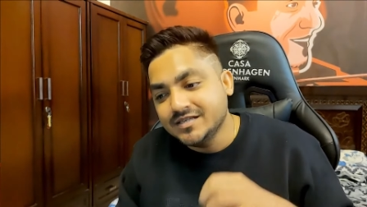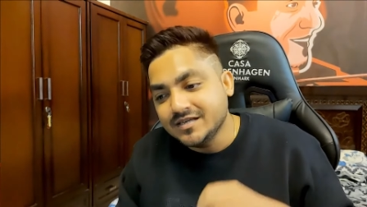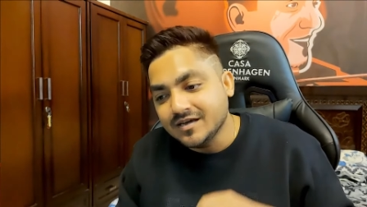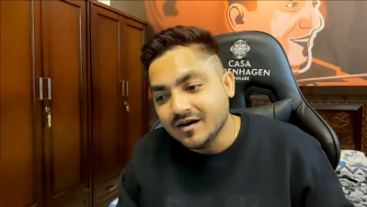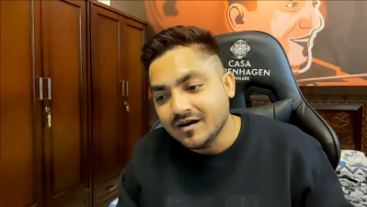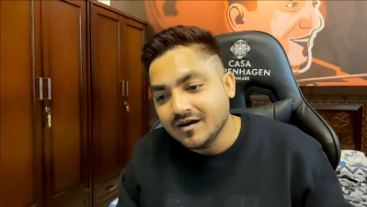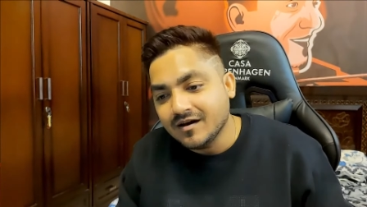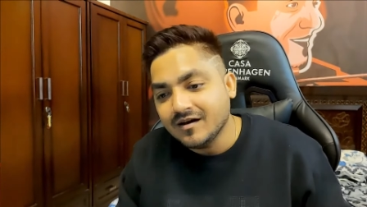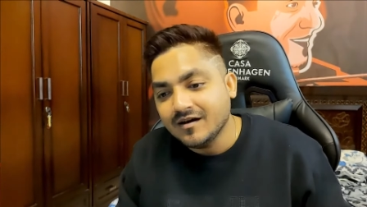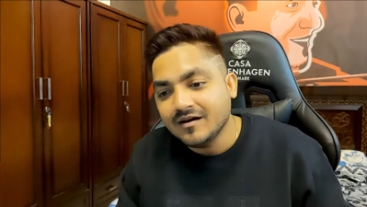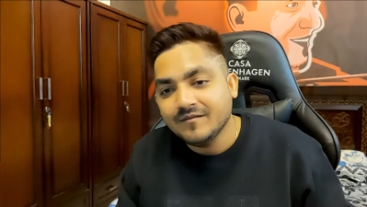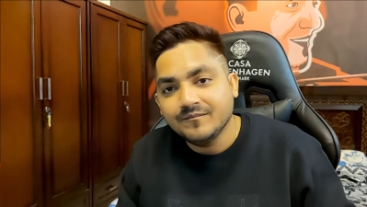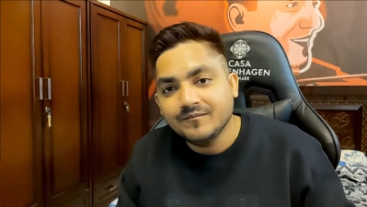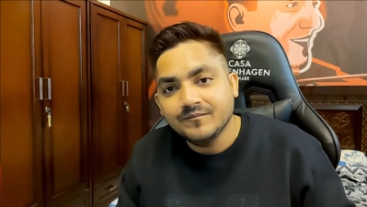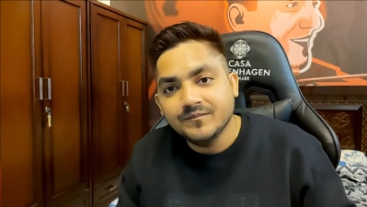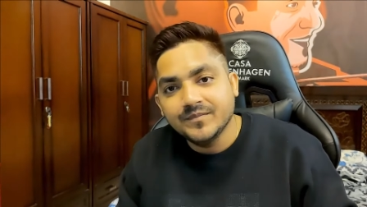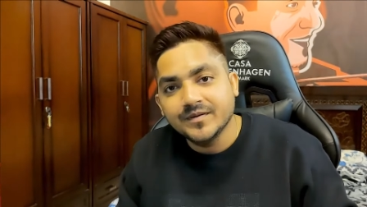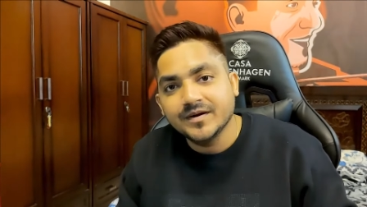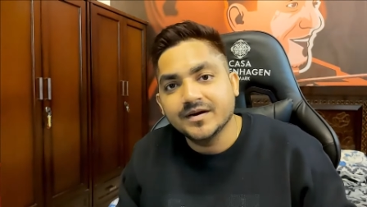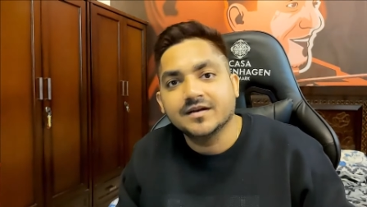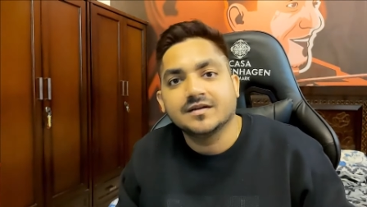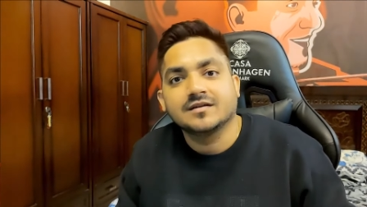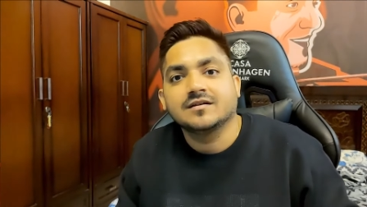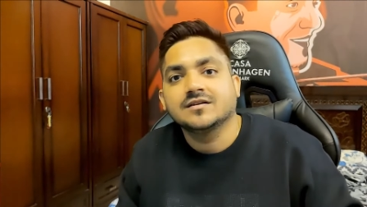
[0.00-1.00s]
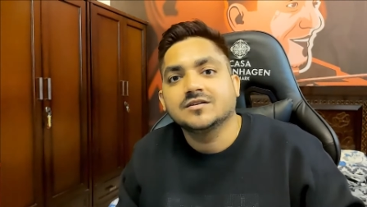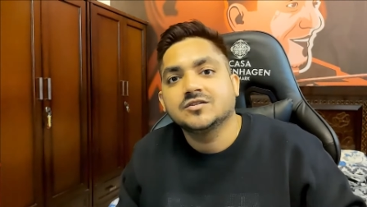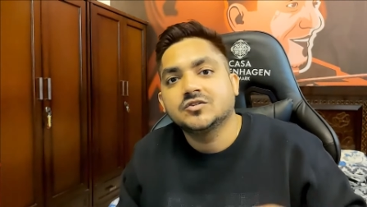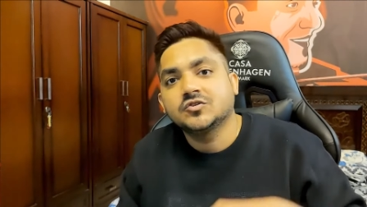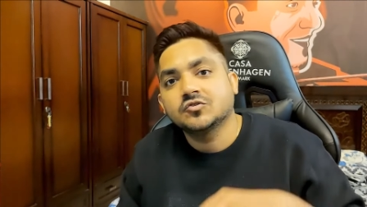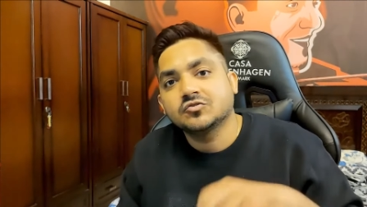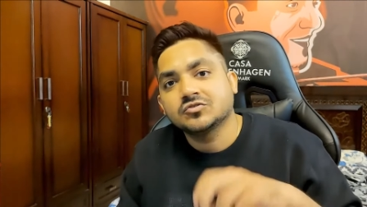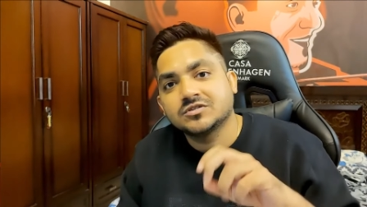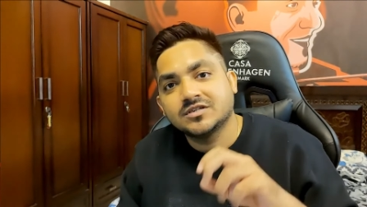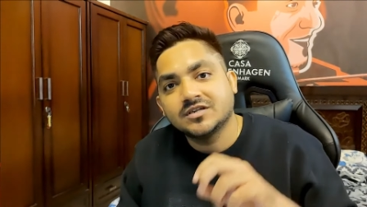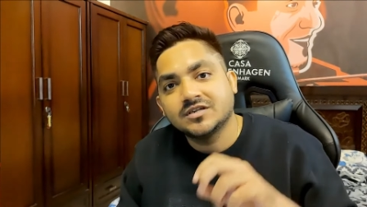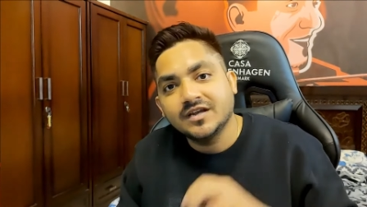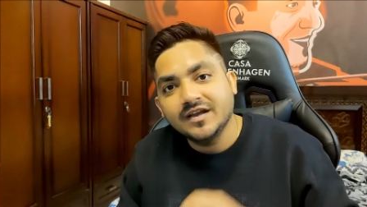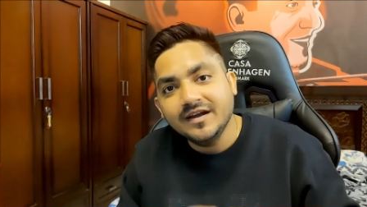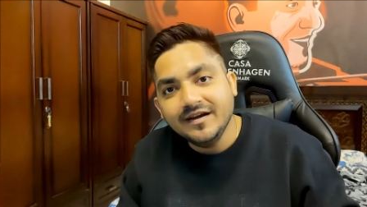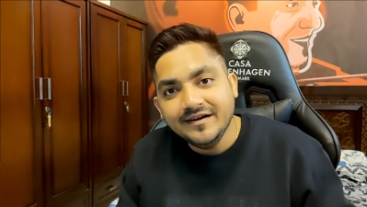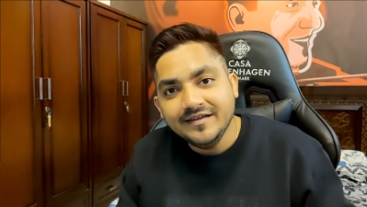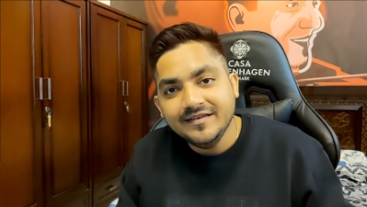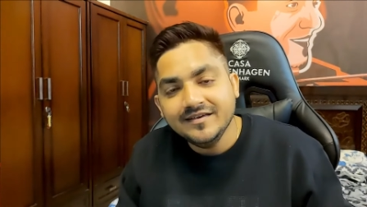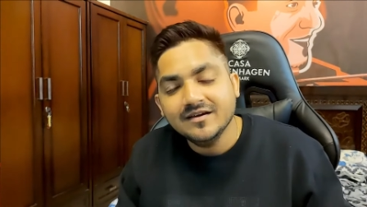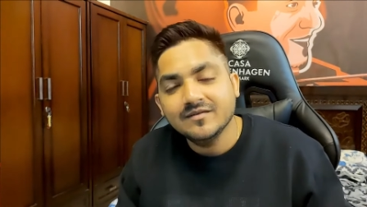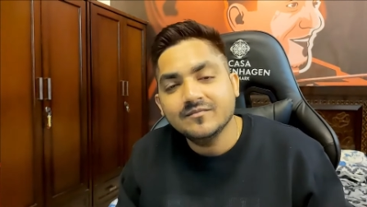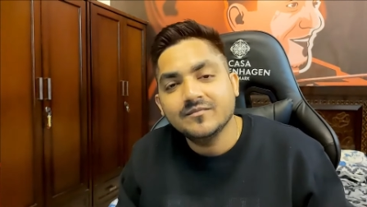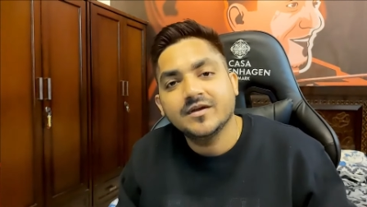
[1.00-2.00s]
यहाँ पर जो
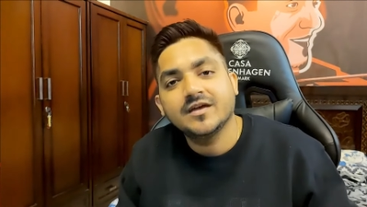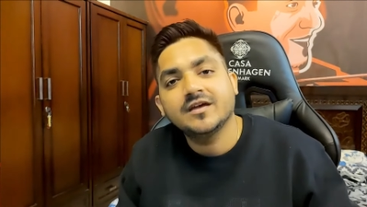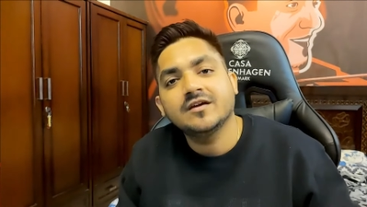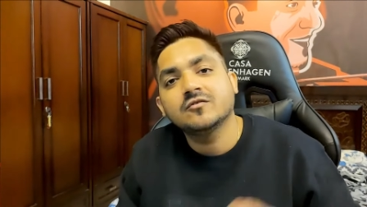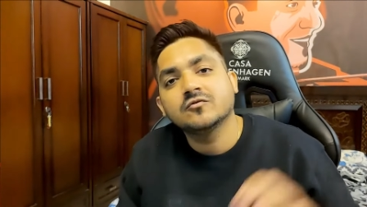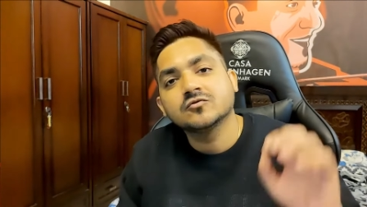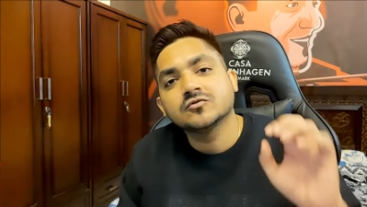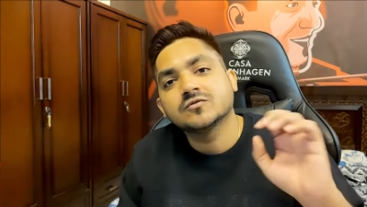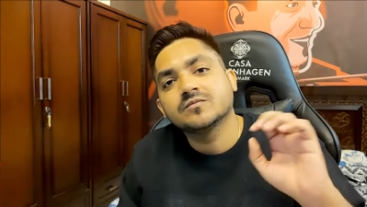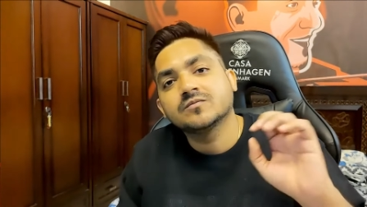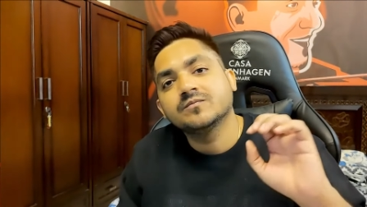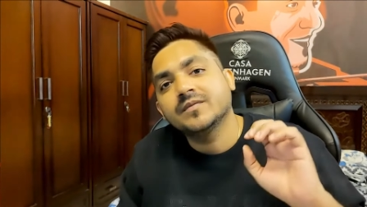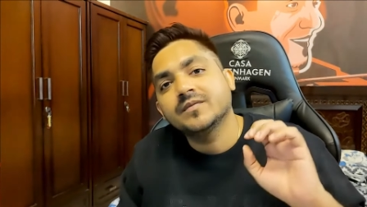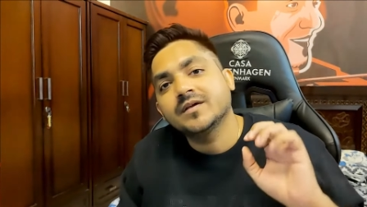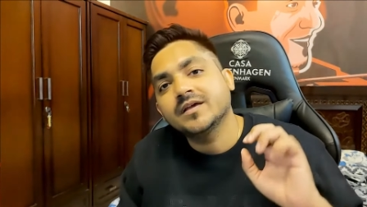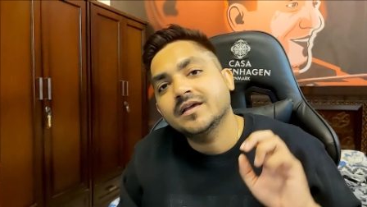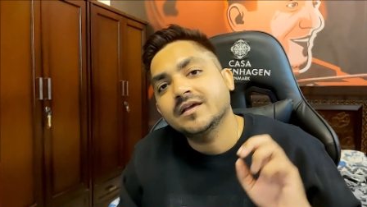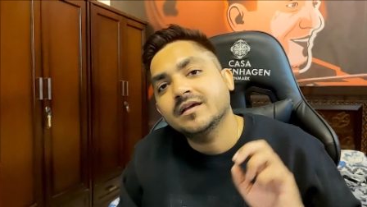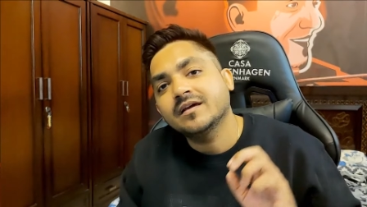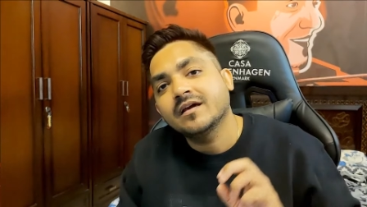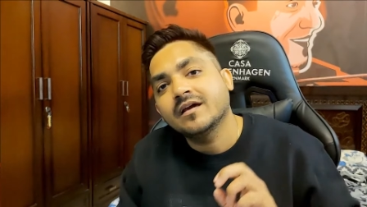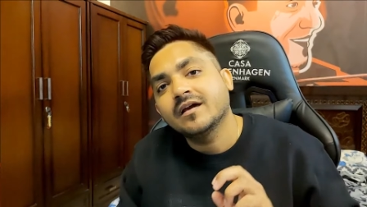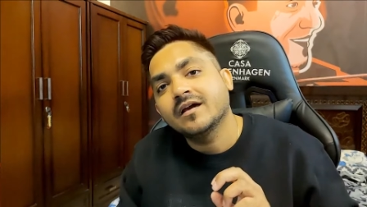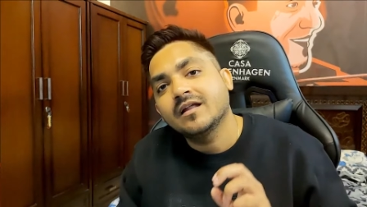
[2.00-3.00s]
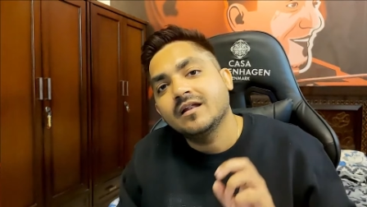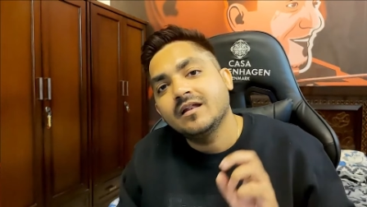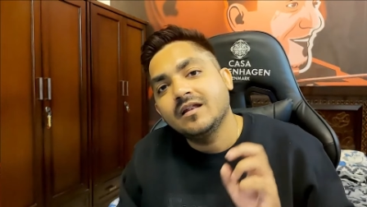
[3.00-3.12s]
स्टेडियम है उसमें